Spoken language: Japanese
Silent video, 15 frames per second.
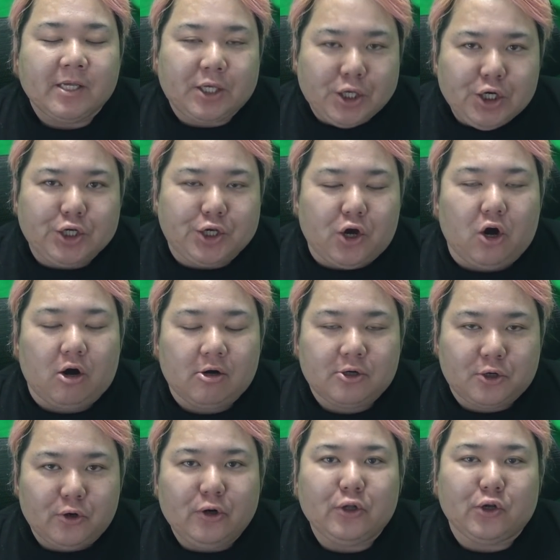急遽、
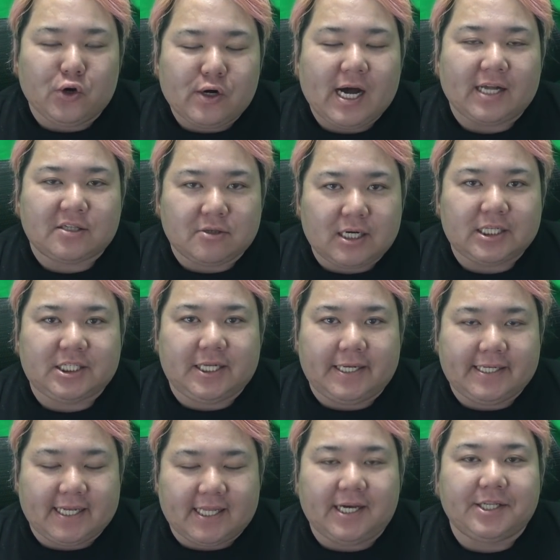この動画撮らせて
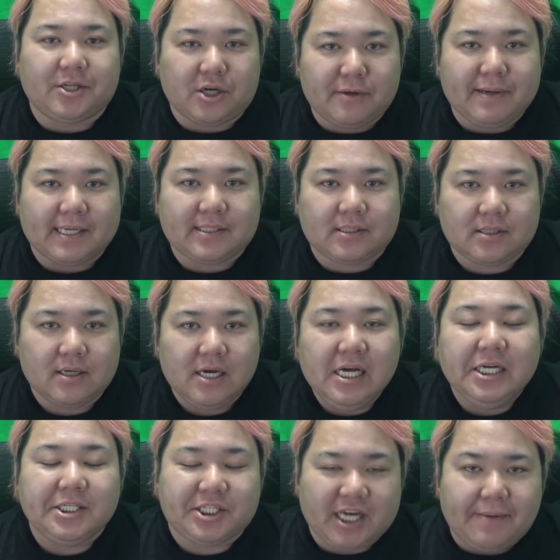いただいております。
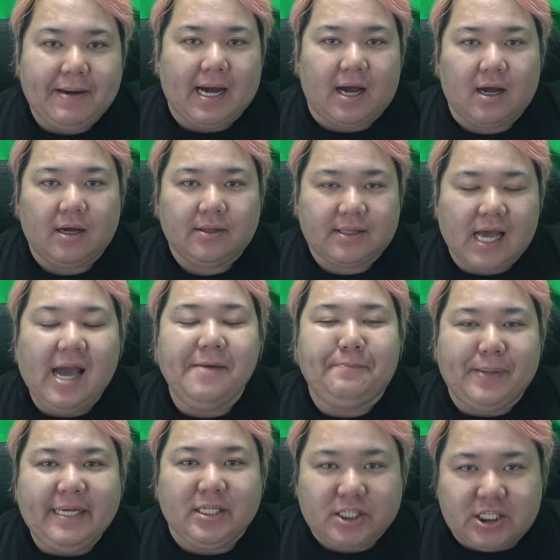チャマ、大
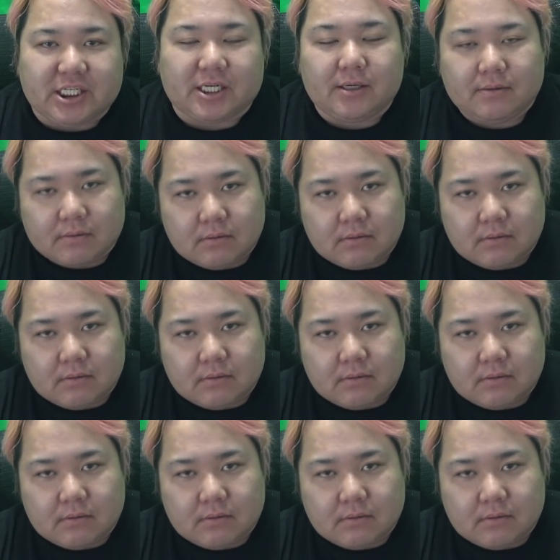ピンチ！